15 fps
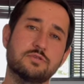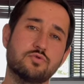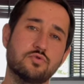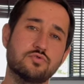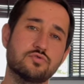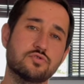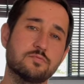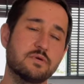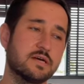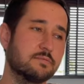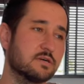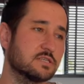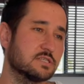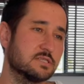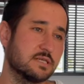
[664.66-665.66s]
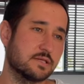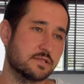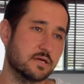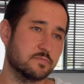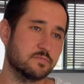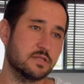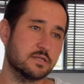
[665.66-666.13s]
dondurulmaya başladı
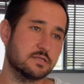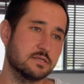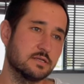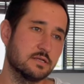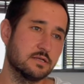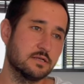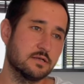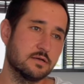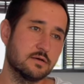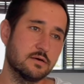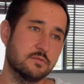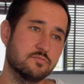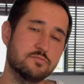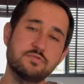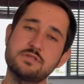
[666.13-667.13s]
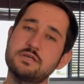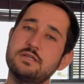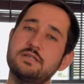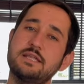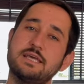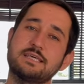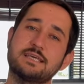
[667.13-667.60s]
hesaplar. Bu bize
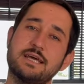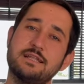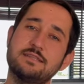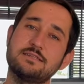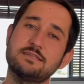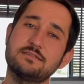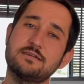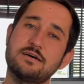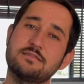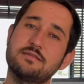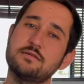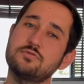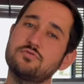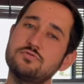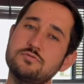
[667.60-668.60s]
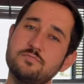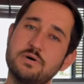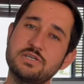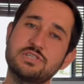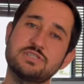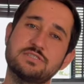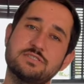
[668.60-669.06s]
de denk geldi. Daha sezonun
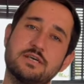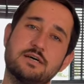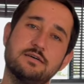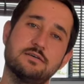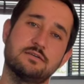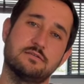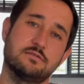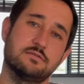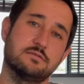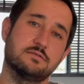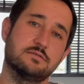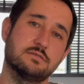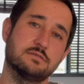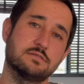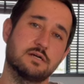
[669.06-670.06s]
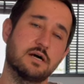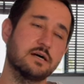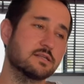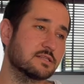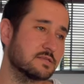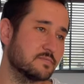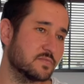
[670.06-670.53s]
başında
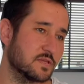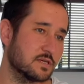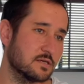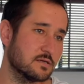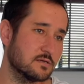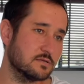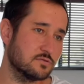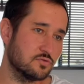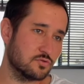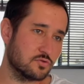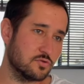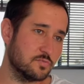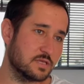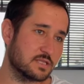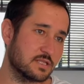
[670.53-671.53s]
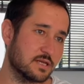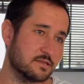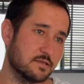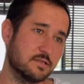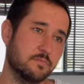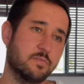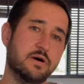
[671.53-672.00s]
kartımda yüklü
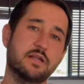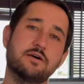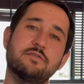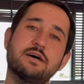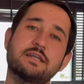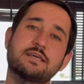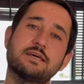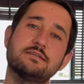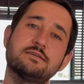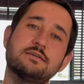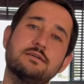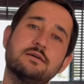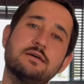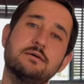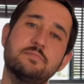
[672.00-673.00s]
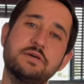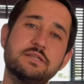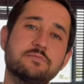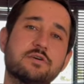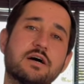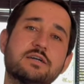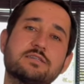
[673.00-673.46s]
miktarda da para varken
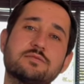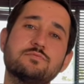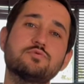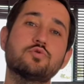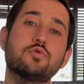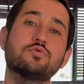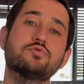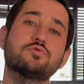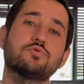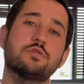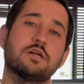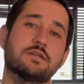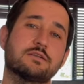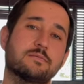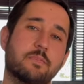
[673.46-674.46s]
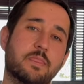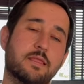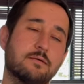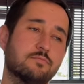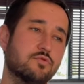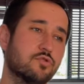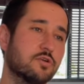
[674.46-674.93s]
benim kartımı dondurdular.
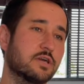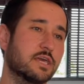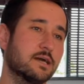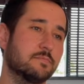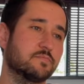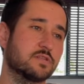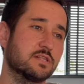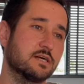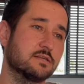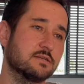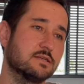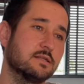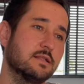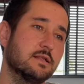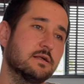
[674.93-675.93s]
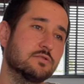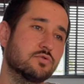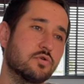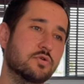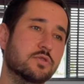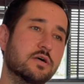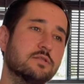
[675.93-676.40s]
Blok yaptılar.
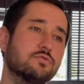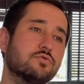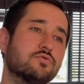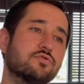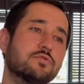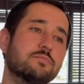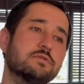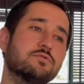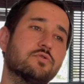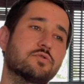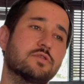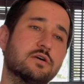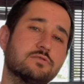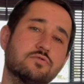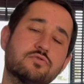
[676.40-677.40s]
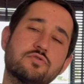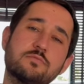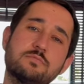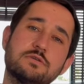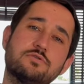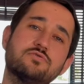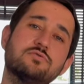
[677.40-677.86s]
99 bin
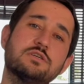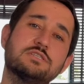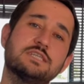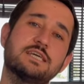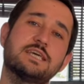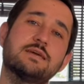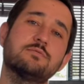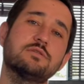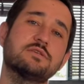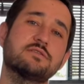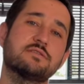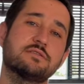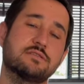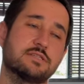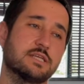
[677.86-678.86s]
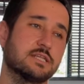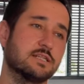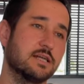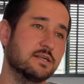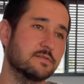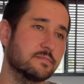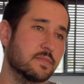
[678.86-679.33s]
99 bin günde çekebilirsiniz
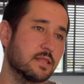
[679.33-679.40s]
dediler.